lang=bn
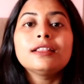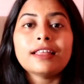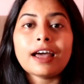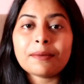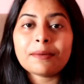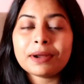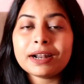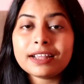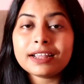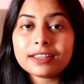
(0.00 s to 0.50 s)

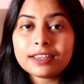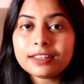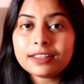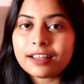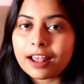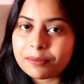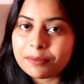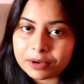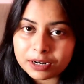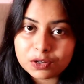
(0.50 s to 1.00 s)
তার মানে কি
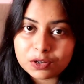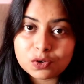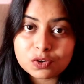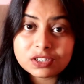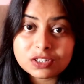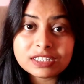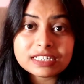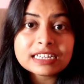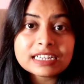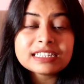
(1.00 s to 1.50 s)
তার মানে
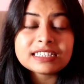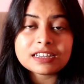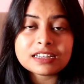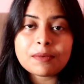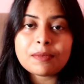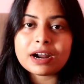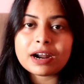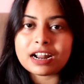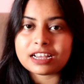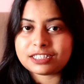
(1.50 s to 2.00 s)
হচ্ছে
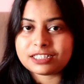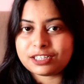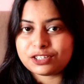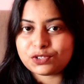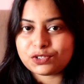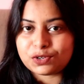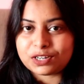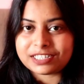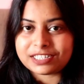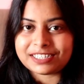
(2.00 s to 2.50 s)
সামার আসতে
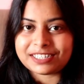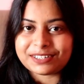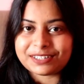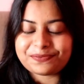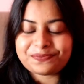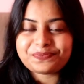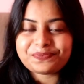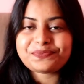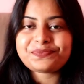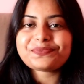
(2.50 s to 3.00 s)
চলেছে
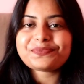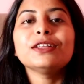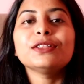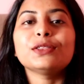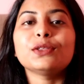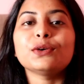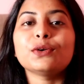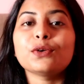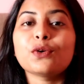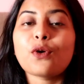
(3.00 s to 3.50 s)

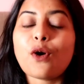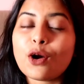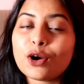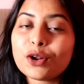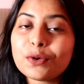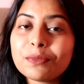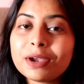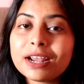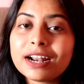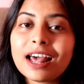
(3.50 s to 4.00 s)
তো
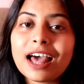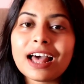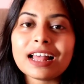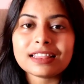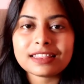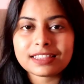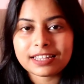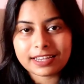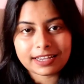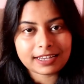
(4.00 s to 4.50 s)
গরমের
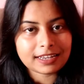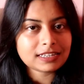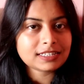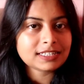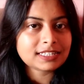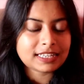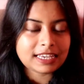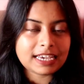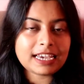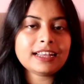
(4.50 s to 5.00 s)
হাত থেকে
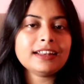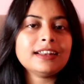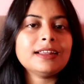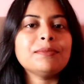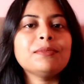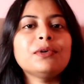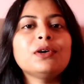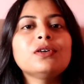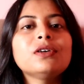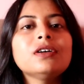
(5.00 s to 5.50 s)
স্কিন
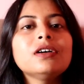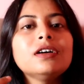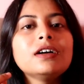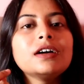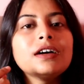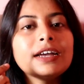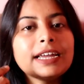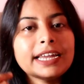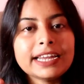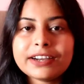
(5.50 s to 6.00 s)
এবং
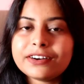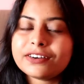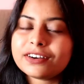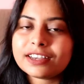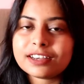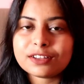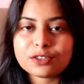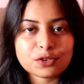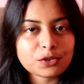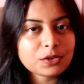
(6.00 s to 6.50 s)

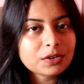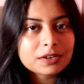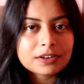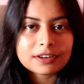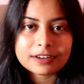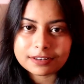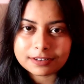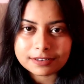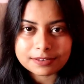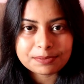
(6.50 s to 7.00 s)
হেয়ারকে তো
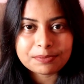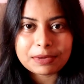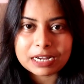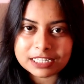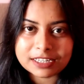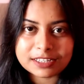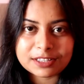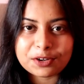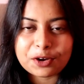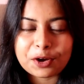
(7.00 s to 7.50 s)

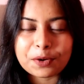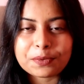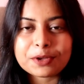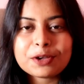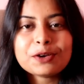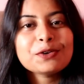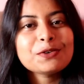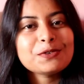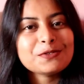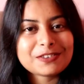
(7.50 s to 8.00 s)
বাঁচাতে হবে
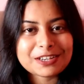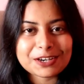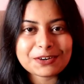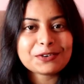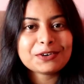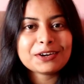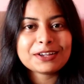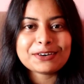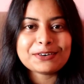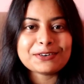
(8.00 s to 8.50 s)
যে
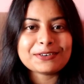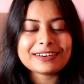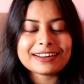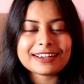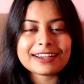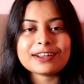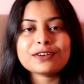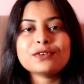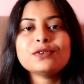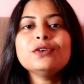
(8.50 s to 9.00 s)
করেই হোক
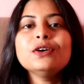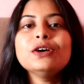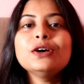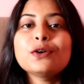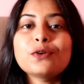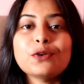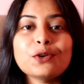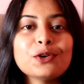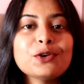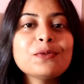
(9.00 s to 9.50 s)
না কেন
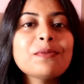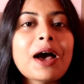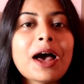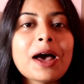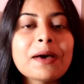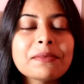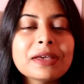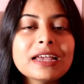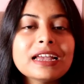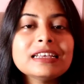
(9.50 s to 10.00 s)

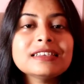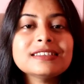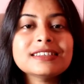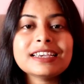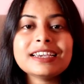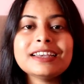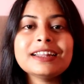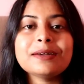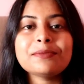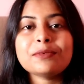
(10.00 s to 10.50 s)
কোনোভাবেই
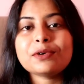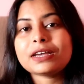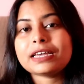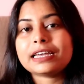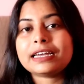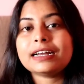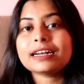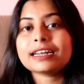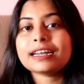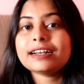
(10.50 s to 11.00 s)
স্কিন এবং
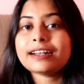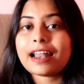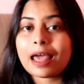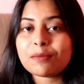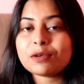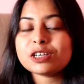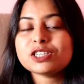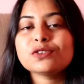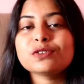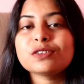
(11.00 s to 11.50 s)
হেয়ারকে
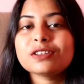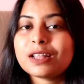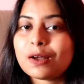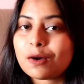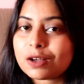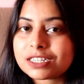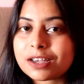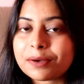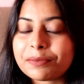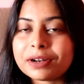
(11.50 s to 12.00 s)
ড্যামেজ হতে
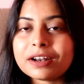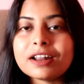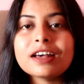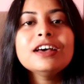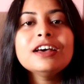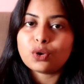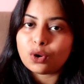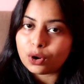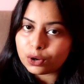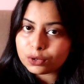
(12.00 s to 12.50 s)
দেওয়া যাবে না
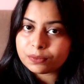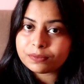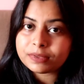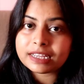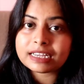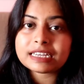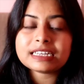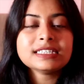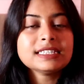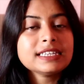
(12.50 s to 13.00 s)
গরম
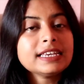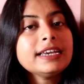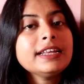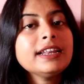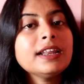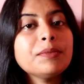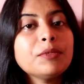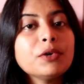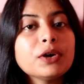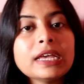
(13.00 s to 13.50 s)
থেকে
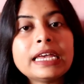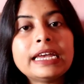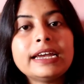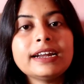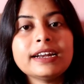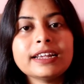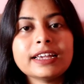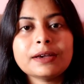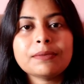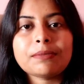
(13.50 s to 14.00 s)
স্কিন এবং
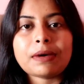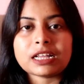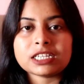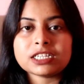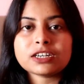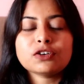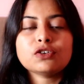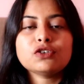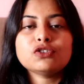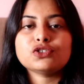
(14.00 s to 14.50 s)
হেয়ারকে
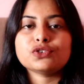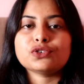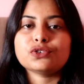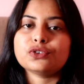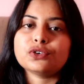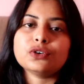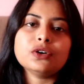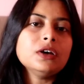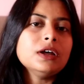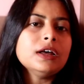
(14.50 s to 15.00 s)
বাঁচানোর জন্য